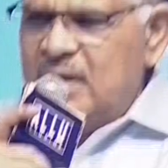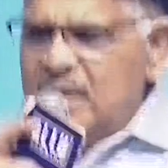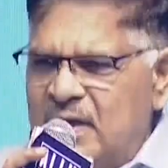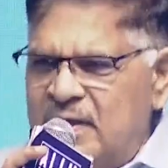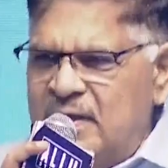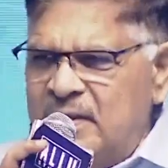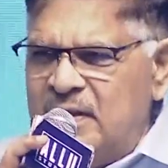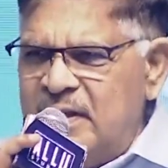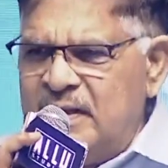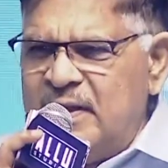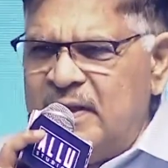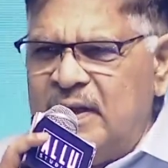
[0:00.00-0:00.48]

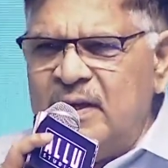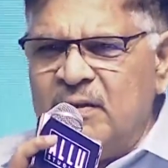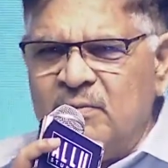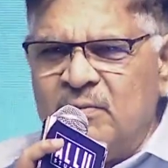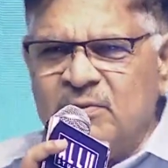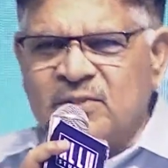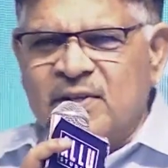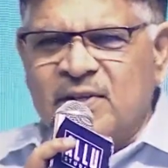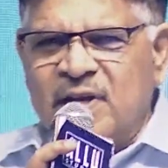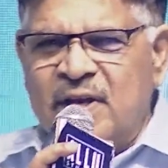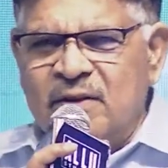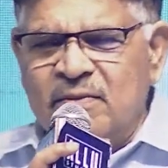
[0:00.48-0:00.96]
అందరికీ
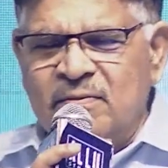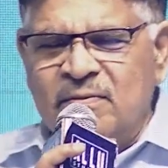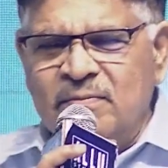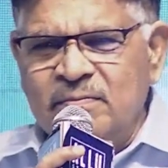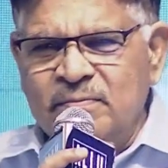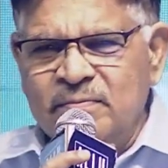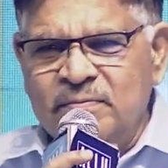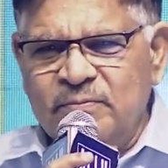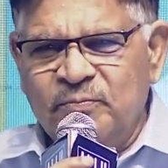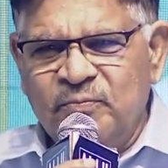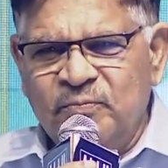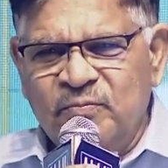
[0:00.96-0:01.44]
నమస్కారం
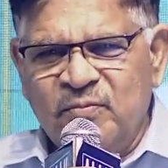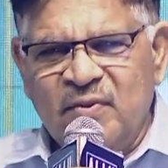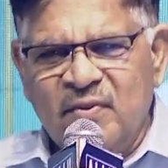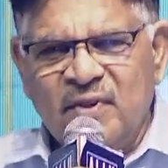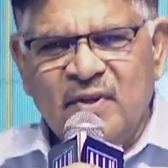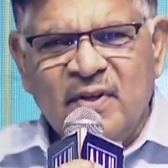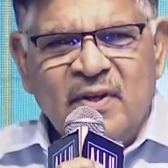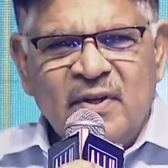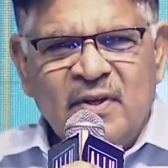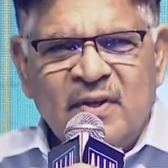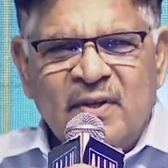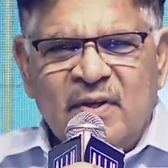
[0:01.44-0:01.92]

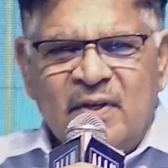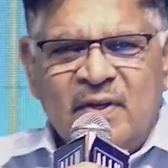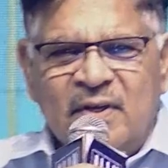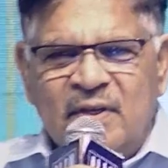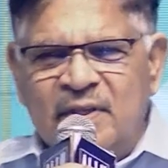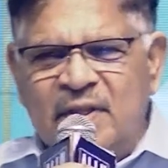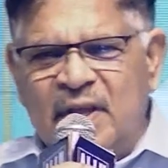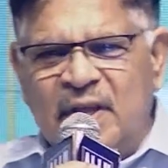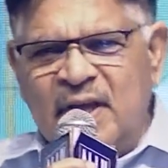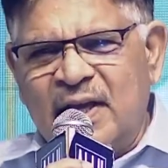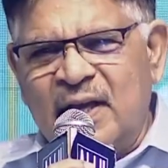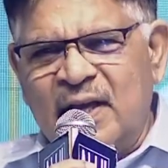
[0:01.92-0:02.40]

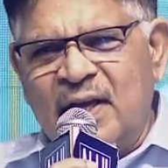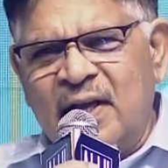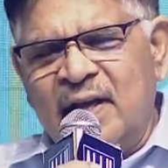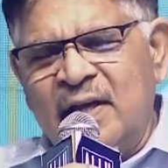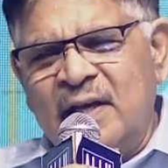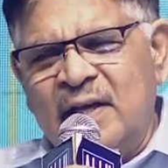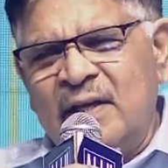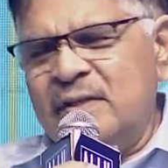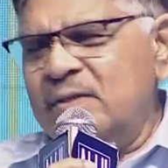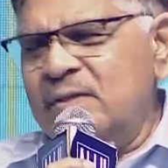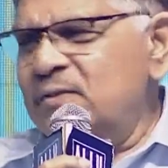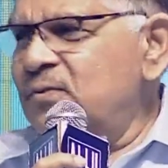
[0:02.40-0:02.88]
ఇందాక
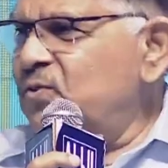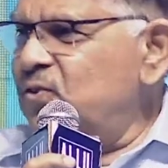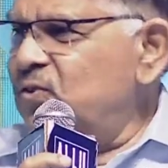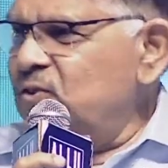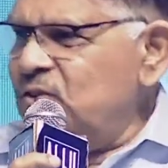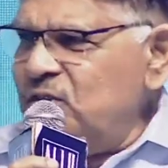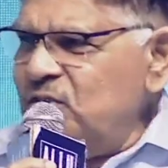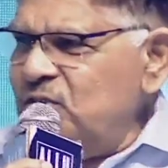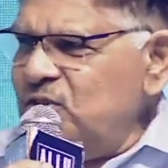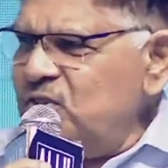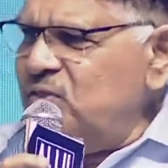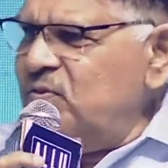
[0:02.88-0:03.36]

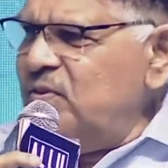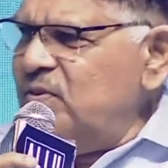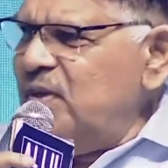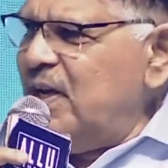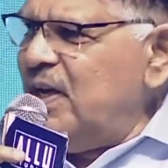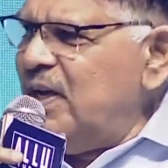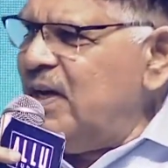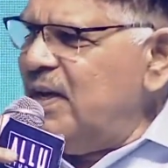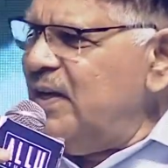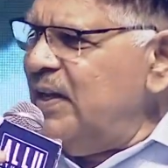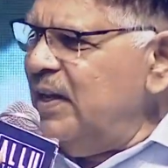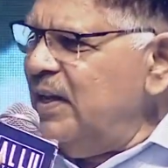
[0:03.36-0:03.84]
చిరంజీవి
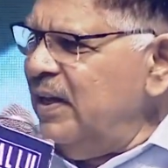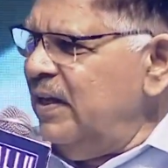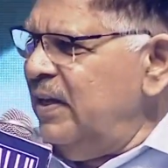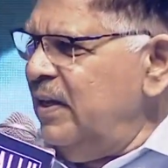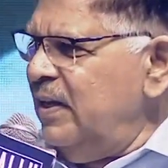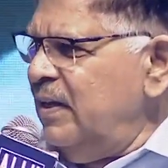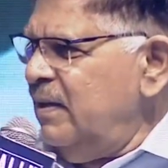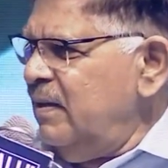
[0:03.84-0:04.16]
గారిని